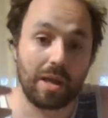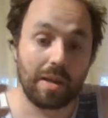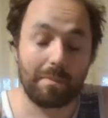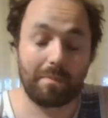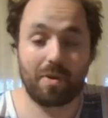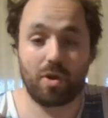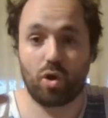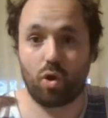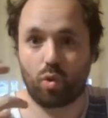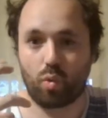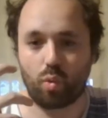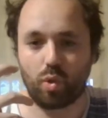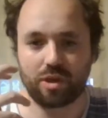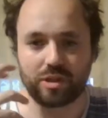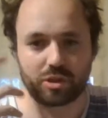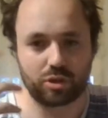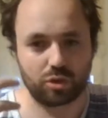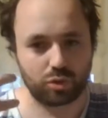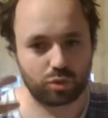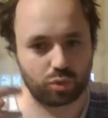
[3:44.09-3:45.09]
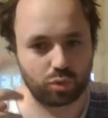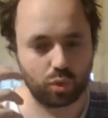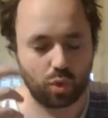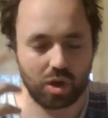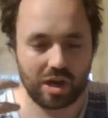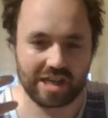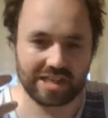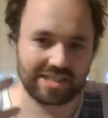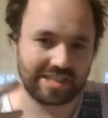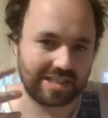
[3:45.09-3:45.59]
però questo
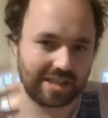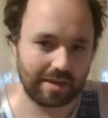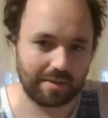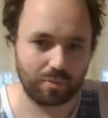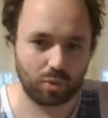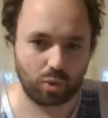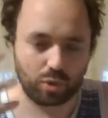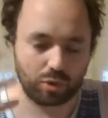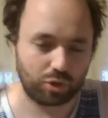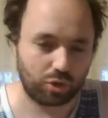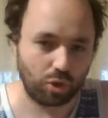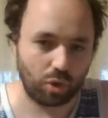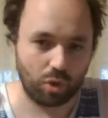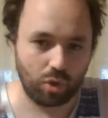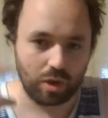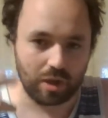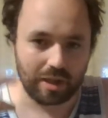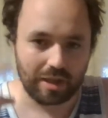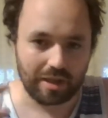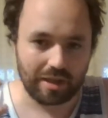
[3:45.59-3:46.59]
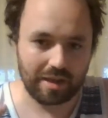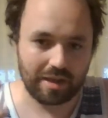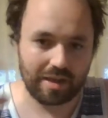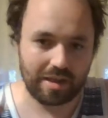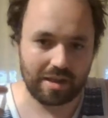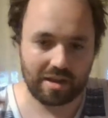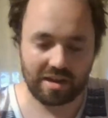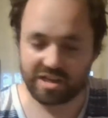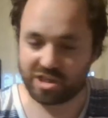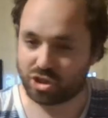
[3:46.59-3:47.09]
suo essere molto
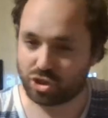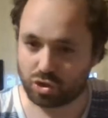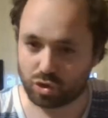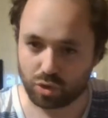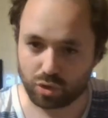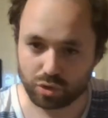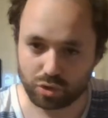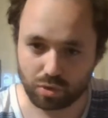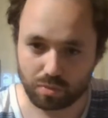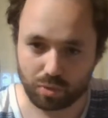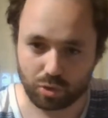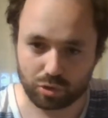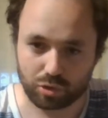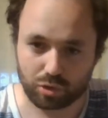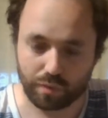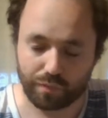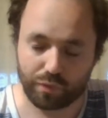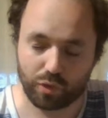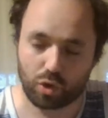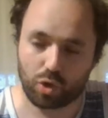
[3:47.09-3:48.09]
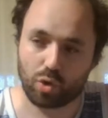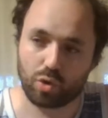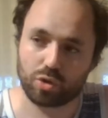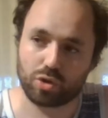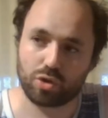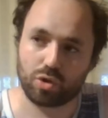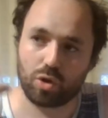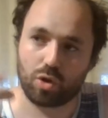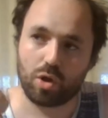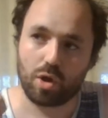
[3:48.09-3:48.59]
eh, rissoso, molto
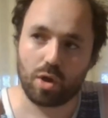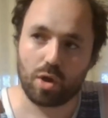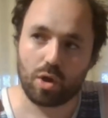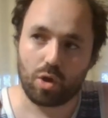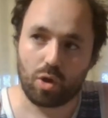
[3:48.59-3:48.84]
focoso,